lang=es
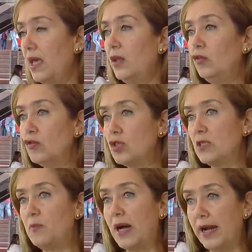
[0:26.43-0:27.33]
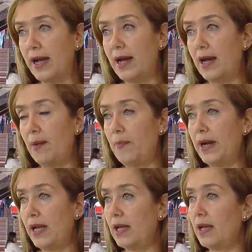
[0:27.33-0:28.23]
Entonces, para,
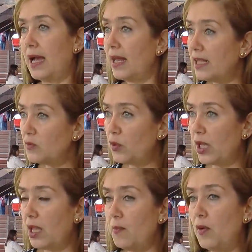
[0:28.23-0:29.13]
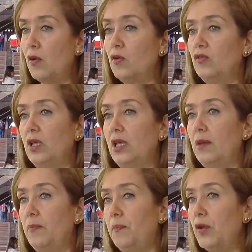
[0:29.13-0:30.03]
para Caldas, por ejemplo,
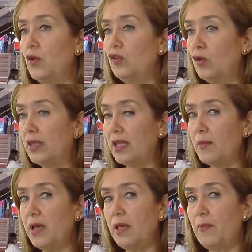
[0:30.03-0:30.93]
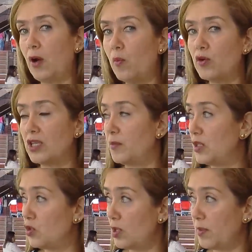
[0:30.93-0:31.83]
se priorizó el tema de pago por
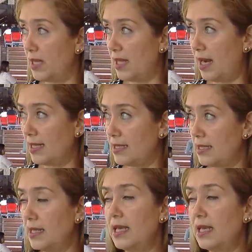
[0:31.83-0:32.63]
servicios ambientales.